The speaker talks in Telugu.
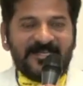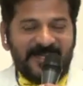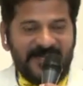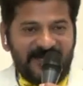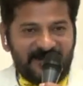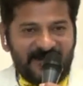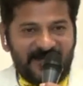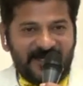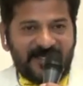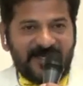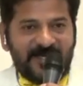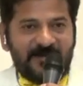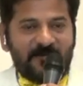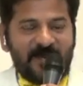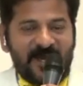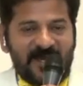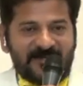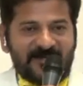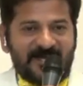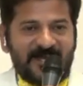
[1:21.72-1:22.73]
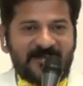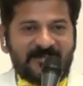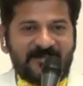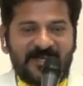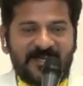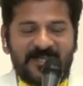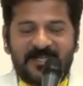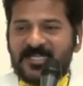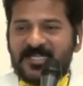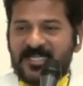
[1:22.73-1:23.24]
ఏదైనా
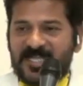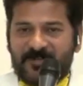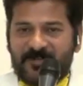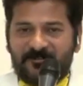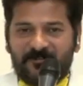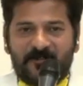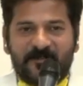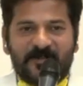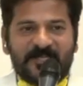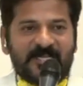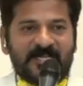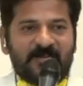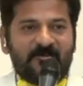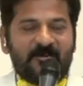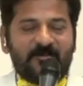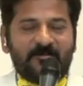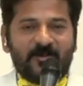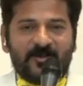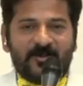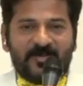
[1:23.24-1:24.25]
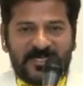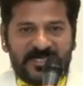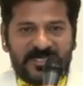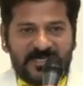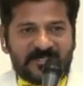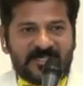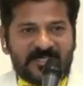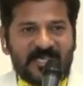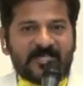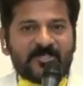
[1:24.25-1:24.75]
మాట్లాడితే ఈ ఉపద్రవంలో ఈ
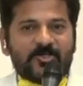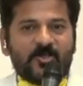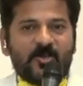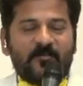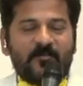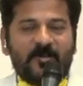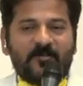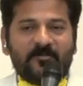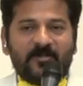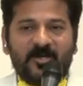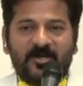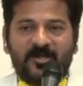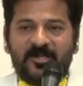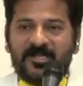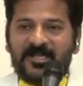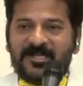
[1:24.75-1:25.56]
సంక్షోభంలో